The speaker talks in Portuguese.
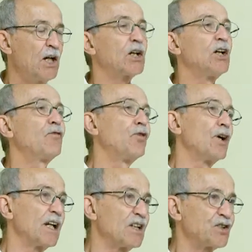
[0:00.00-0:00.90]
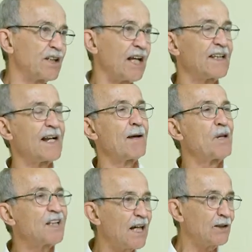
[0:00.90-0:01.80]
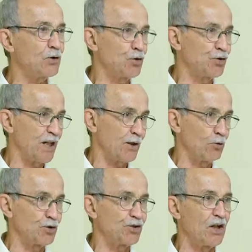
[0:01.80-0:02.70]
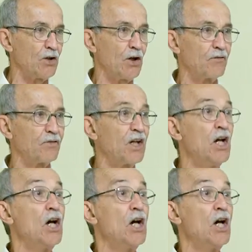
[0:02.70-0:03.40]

que foi lançada na metade do século XIX,